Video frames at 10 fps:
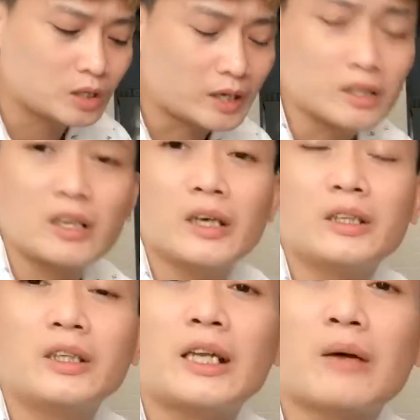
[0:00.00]
luôn lại nó
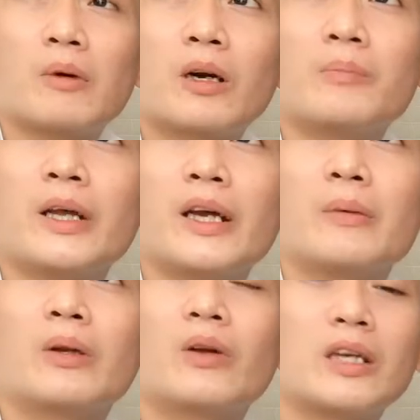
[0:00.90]
để khi nào mà
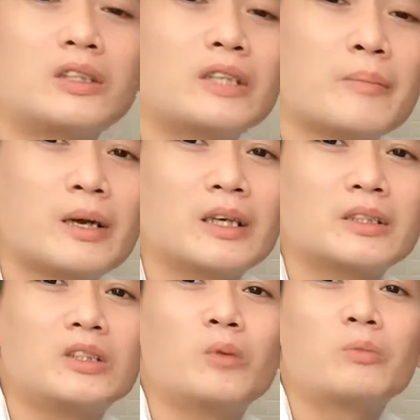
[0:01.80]
điện mình có thể em
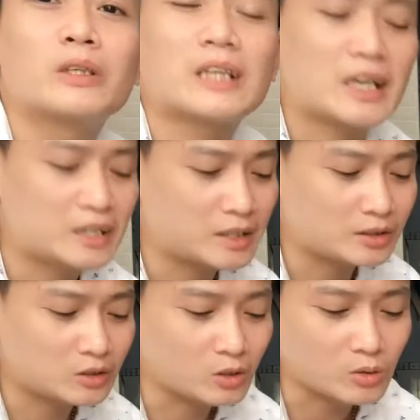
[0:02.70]
ra sử dụng ra xài
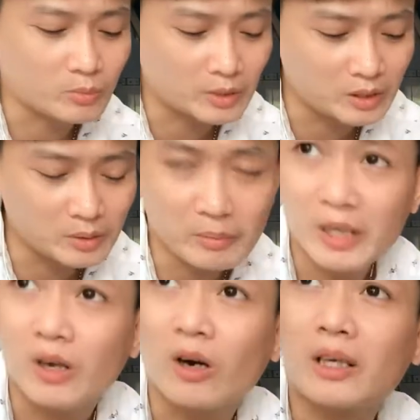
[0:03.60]
ha cho mấy
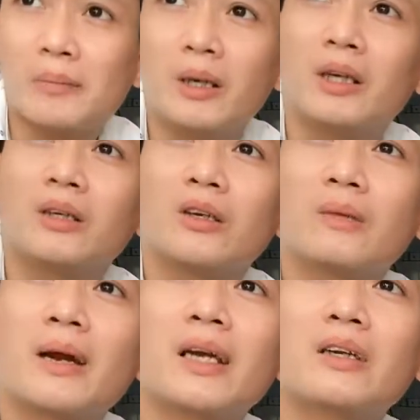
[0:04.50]
đứa bé nhỏ nhà mình nữa
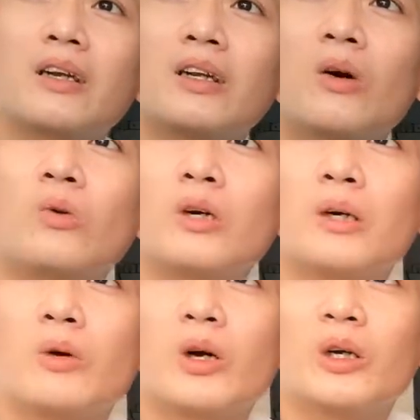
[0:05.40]
cho nó mát để nó
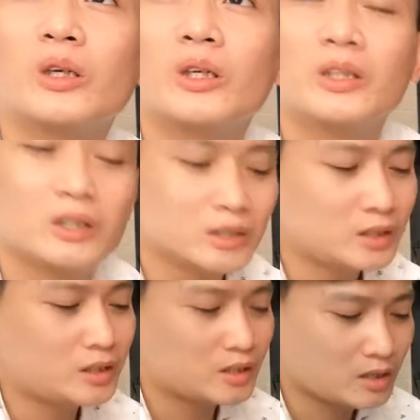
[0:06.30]
ngủ được nha mọi người
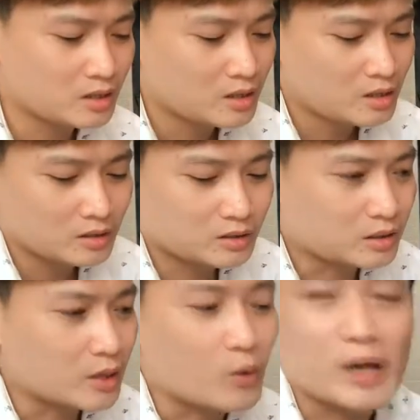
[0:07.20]
thì à,
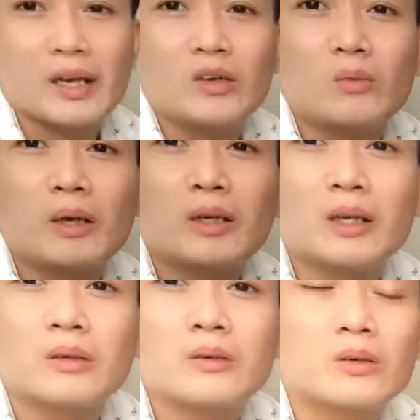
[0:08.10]
cây quạt này của
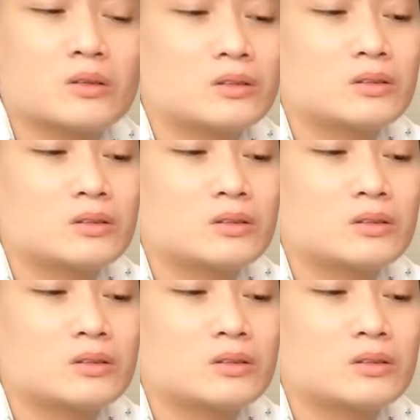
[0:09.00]
mình nè